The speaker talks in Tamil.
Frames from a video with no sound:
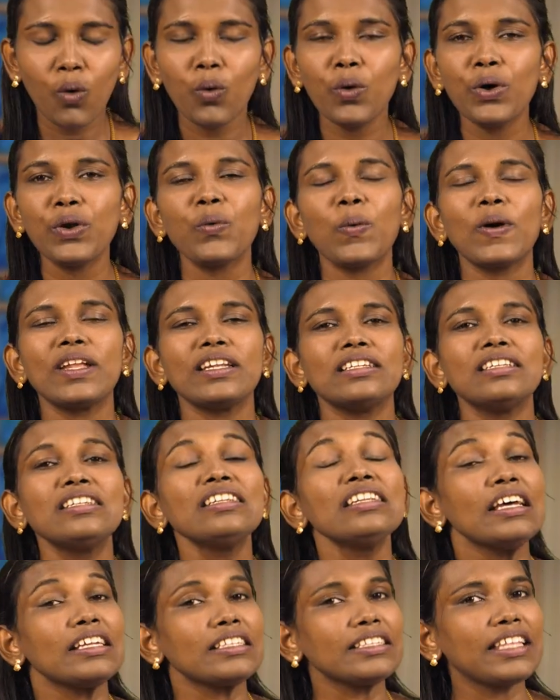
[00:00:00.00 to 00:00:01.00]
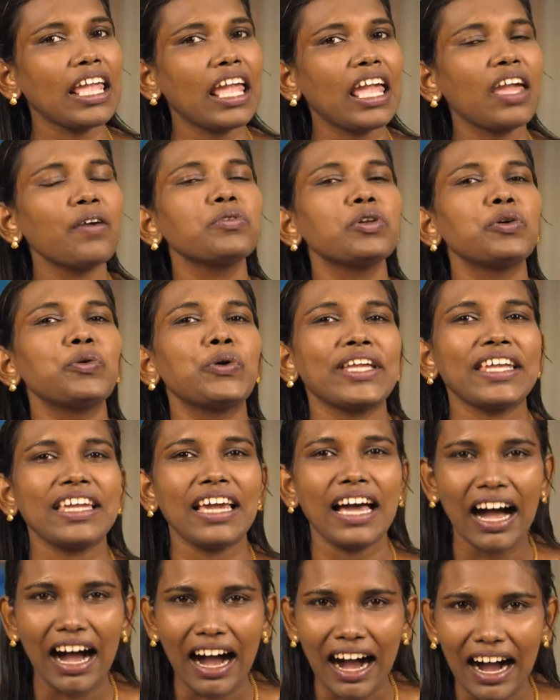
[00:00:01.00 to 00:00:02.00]
ஒருவன் தேவனுடைய
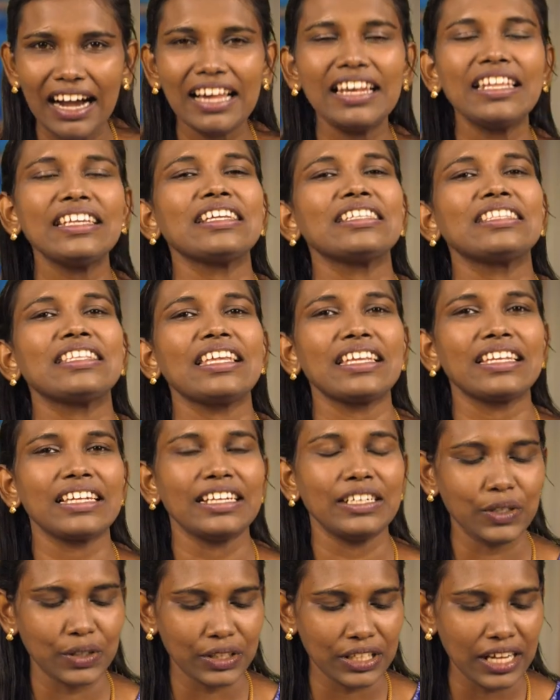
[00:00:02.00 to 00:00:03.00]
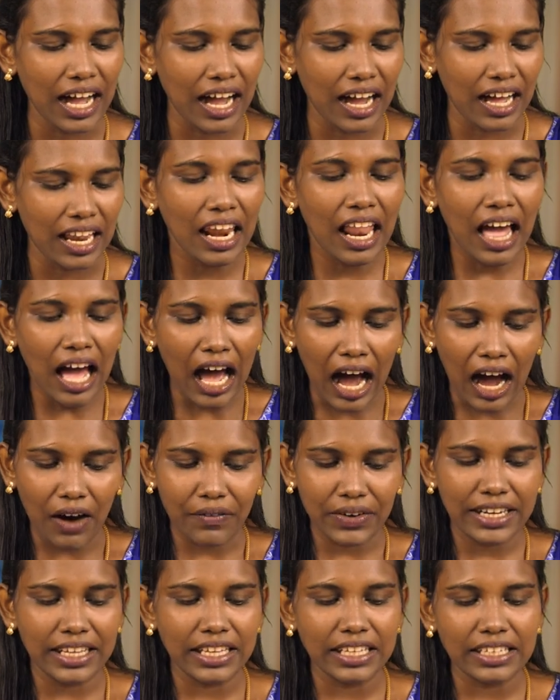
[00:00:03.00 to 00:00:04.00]
ஆலயத்தை கெடுத்தால்
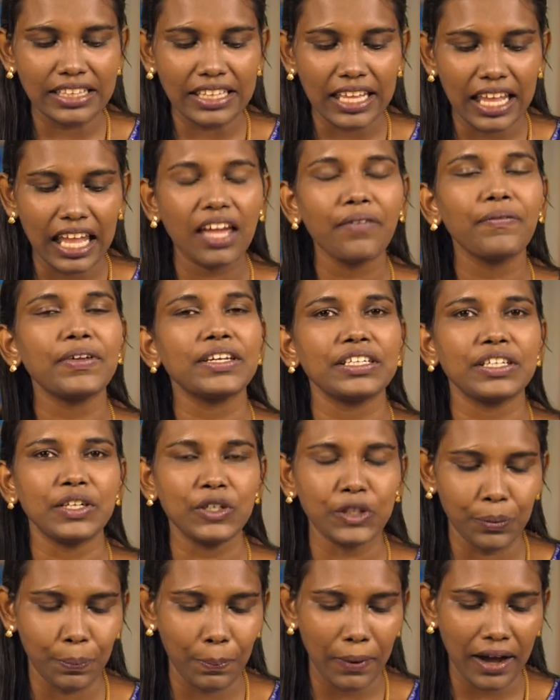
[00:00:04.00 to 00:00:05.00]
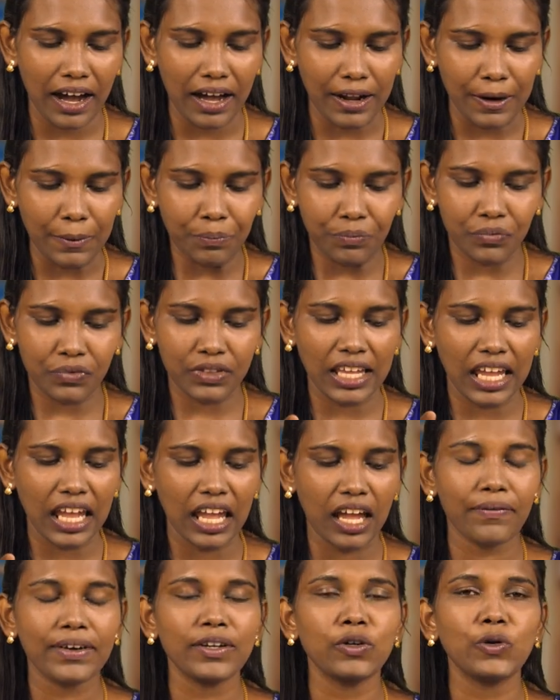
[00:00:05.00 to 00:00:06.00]
அவனை தேவன் கெடுப்பார்
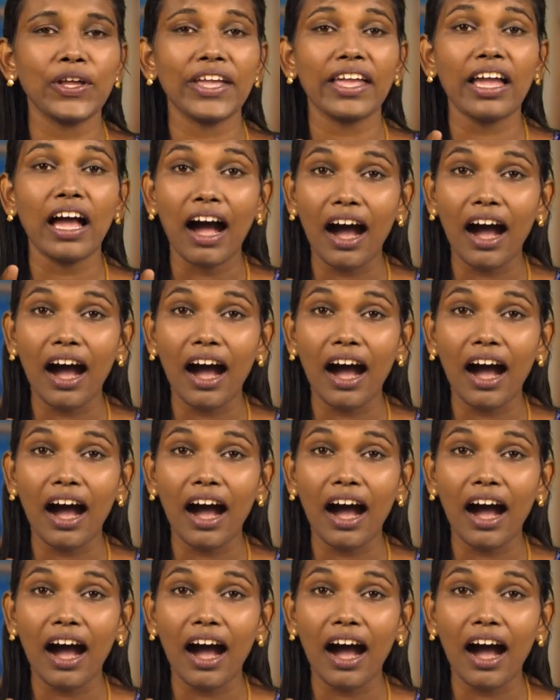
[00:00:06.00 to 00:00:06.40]
தேவனுடைய